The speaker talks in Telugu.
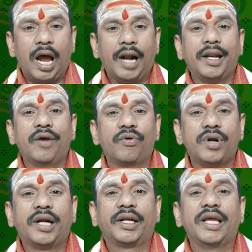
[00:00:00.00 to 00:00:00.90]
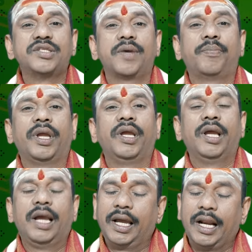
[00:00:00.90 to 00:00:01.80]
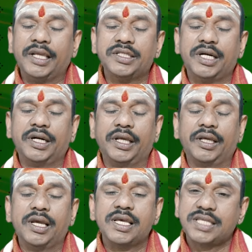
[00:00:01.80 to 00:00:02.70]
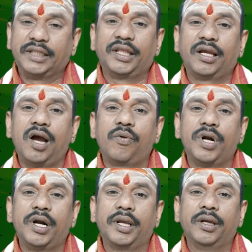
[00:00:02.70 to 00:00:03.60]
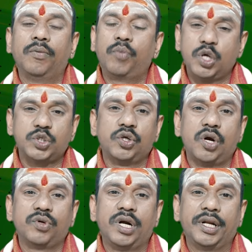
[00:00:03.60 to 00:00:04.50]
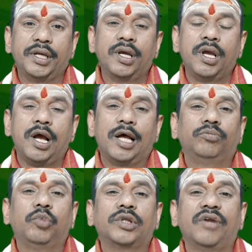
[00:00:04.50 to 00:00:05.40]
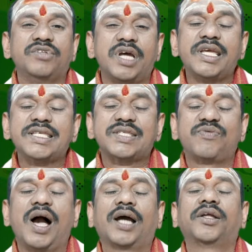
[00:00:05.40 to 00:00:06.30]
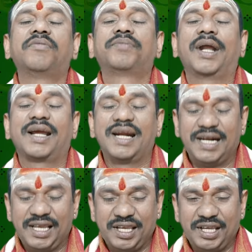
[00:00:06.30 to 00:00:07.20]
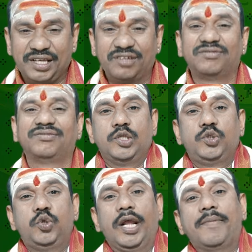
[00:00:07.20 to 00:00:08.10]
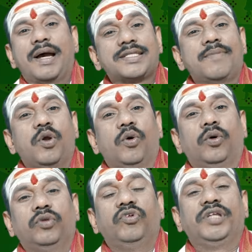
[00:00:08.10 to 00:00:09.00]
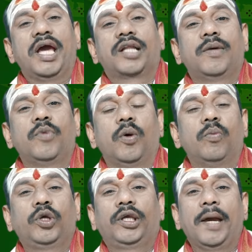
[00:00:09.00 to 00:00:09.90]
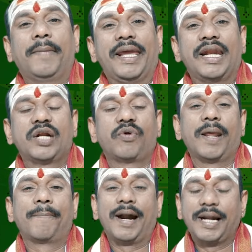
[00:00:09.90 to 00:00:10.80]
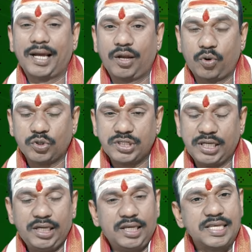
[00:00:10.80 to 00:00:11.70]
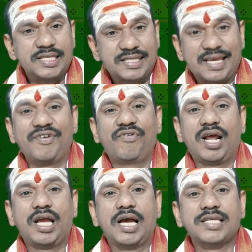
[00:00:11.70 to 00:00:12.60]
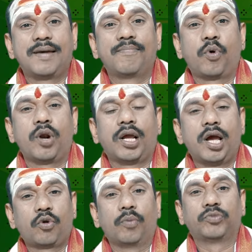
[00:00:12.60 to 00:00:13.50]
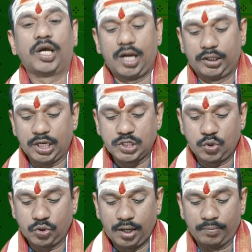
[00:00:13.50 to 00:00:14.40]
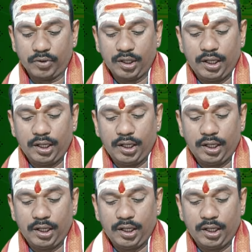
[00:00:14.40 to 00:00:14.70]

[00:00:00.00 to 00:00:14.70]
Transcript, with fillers: అన్నీ ఉన్నట్టే అని చెప్పి గ్రహించండి సత్యంగా ఉండండి పాజిటివ్గా ఉండండి అద్భుతమైన విజయానికి స్వాగతం పలకండి జూలై మాసంలో ద్వితీయార్థంలో ముఖ్యమైనటువంటి పండగల గురించి సవివరంగా సంపూర్ణంగా క్లుప్తంగా తెలుసుకుందాం